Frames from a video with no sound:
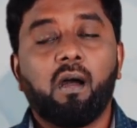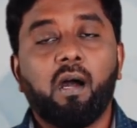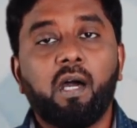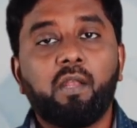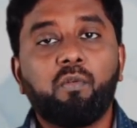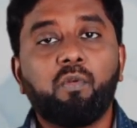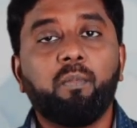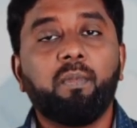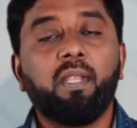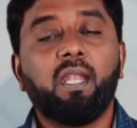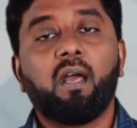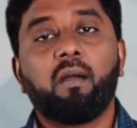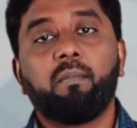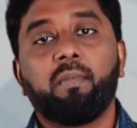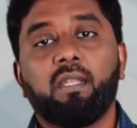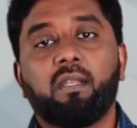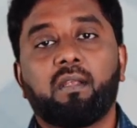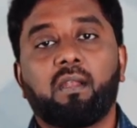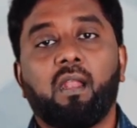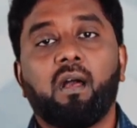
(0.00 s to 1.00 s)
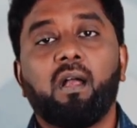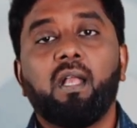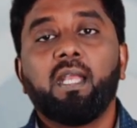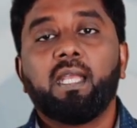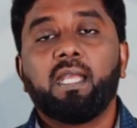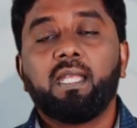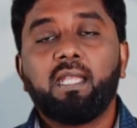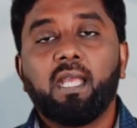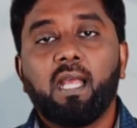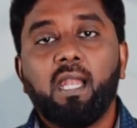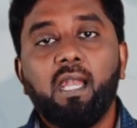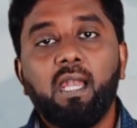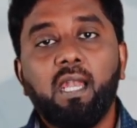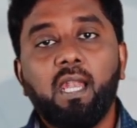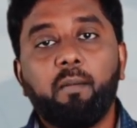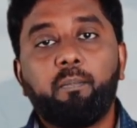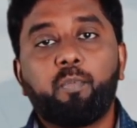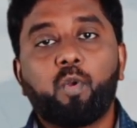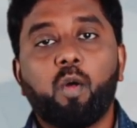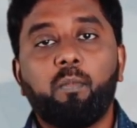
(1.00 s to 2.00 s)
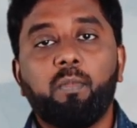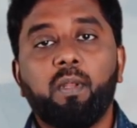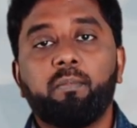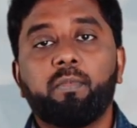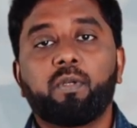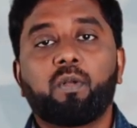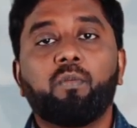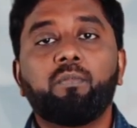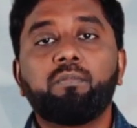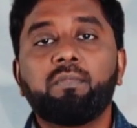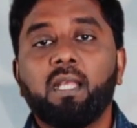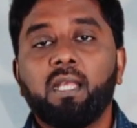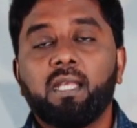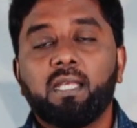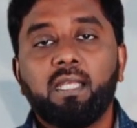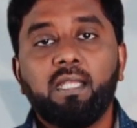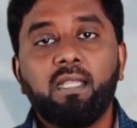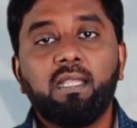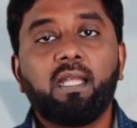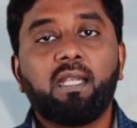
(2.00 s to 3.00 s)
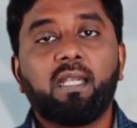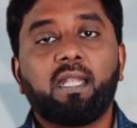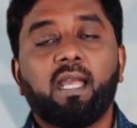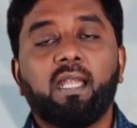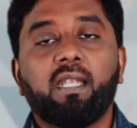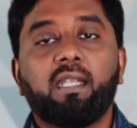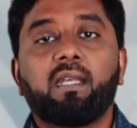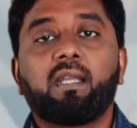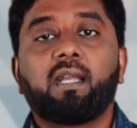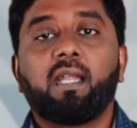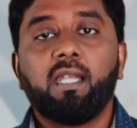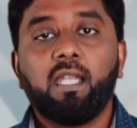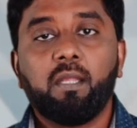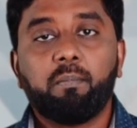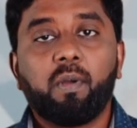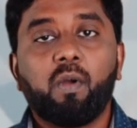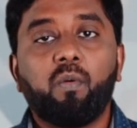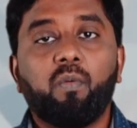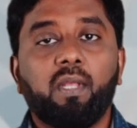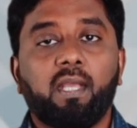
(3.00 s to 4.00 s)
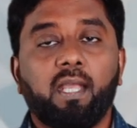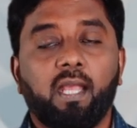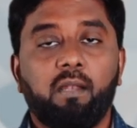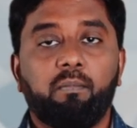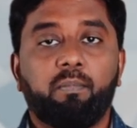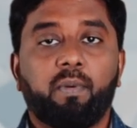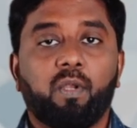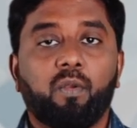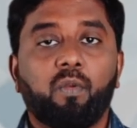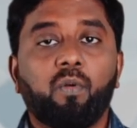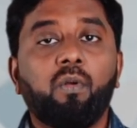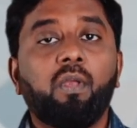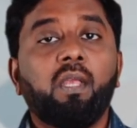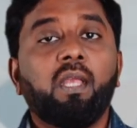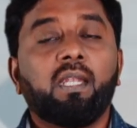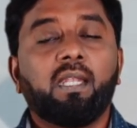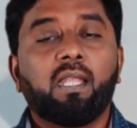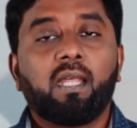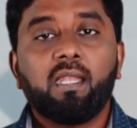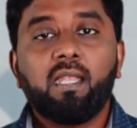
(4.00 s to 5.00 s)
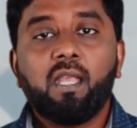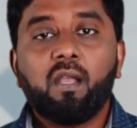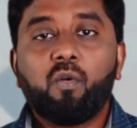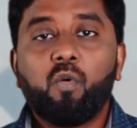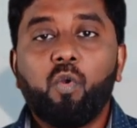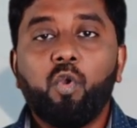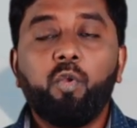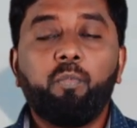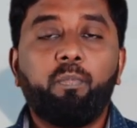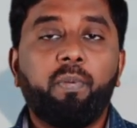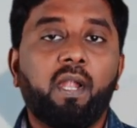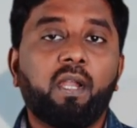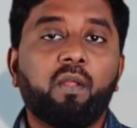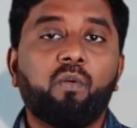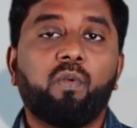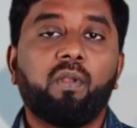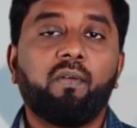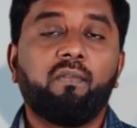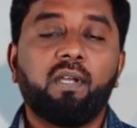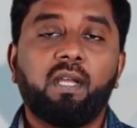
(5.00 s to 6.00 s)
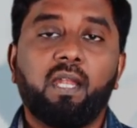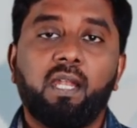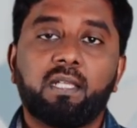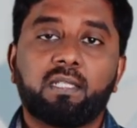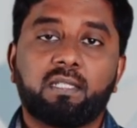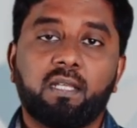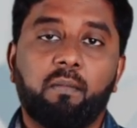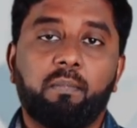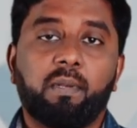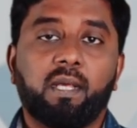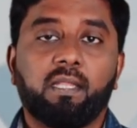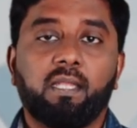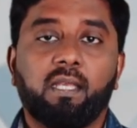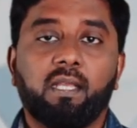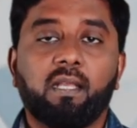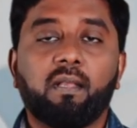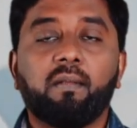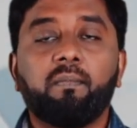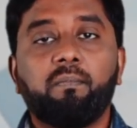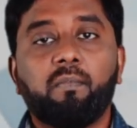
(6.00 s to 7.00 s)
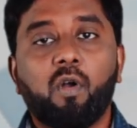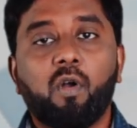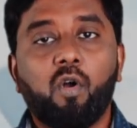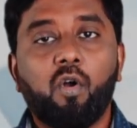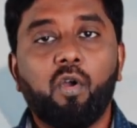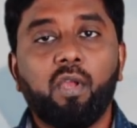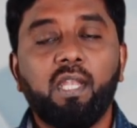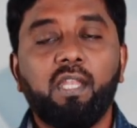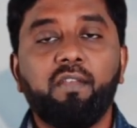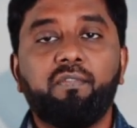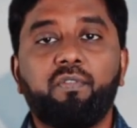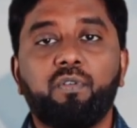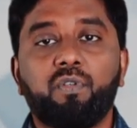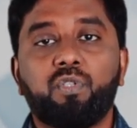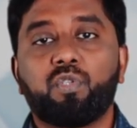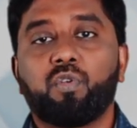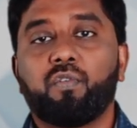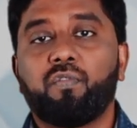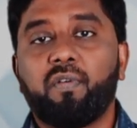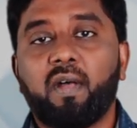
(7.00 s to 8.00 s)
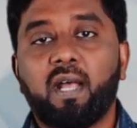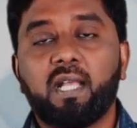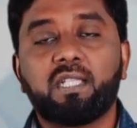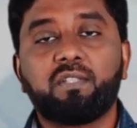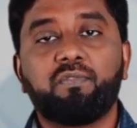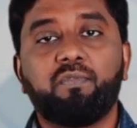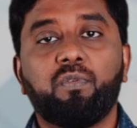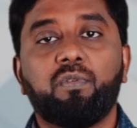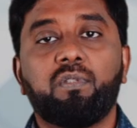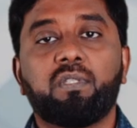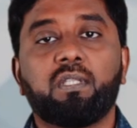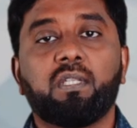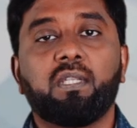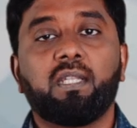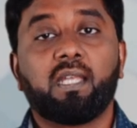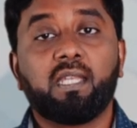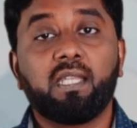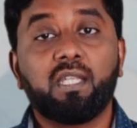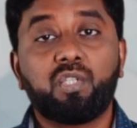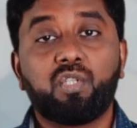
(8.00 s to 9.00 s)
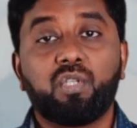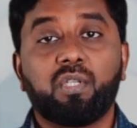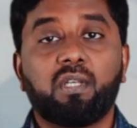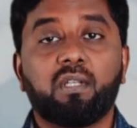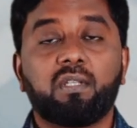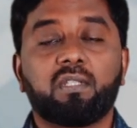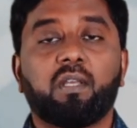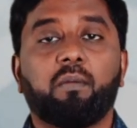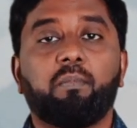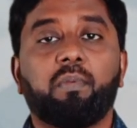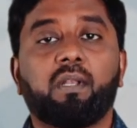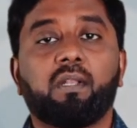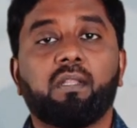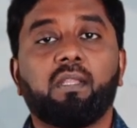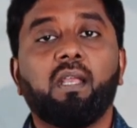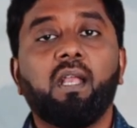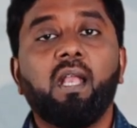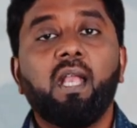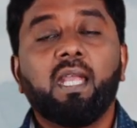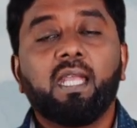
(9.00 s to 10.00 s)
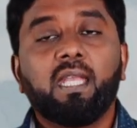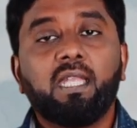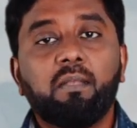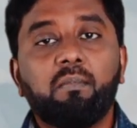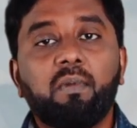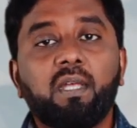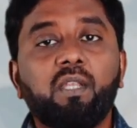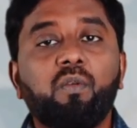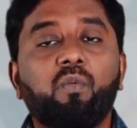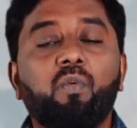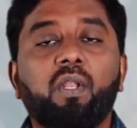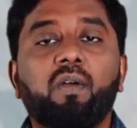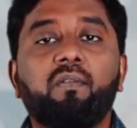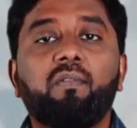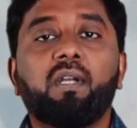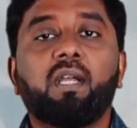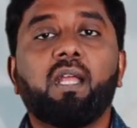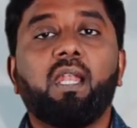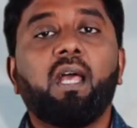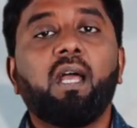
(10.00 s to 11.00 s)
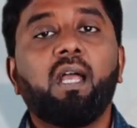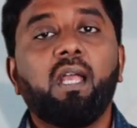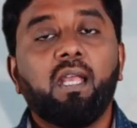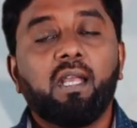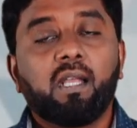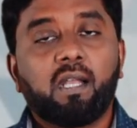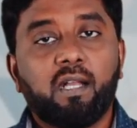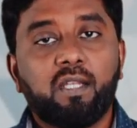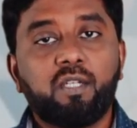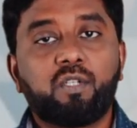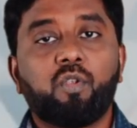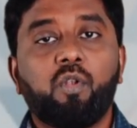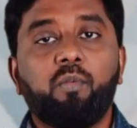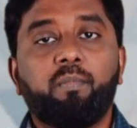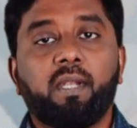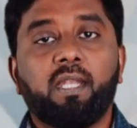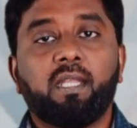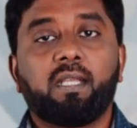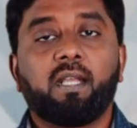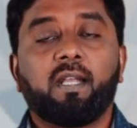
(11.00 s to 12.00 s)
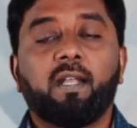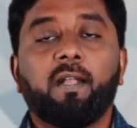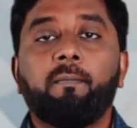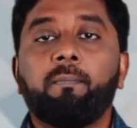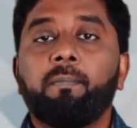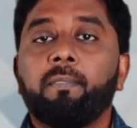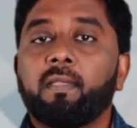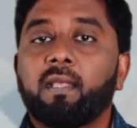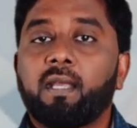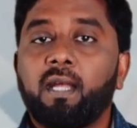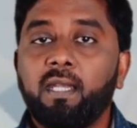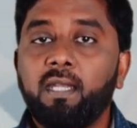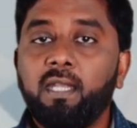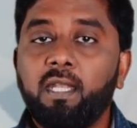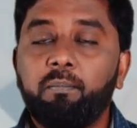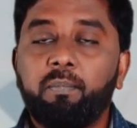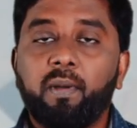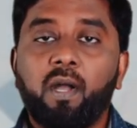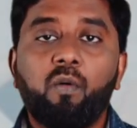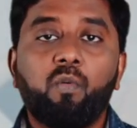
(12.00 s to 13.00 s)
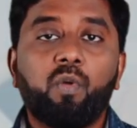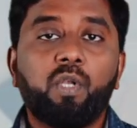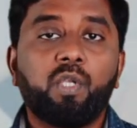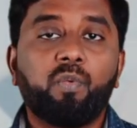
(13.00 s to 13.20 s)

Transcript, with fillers: ஆர்வம் இல்லாமல் இருக்கலாம் இது எல்லா ப்ராப்ளமுக்கும் இந்த டயட்டை கண்டிப்பாக உங்களுக்கு ஹெல்ப் பண்ணும் நிறைய கொழுப்பான உணவுகளை சாப்பிடாதீங்க ஆயிலி ஃபுட்ஸோ ஃபாஸ்ட் ஃபுட்ஸு நிறைய சிக்கன் சாப்பிட்றது இந்த மாதிரி உணவுகளை கண்ட்ரோல் பண்ணிக்கோங்க கண்டிப்பாக ஒரு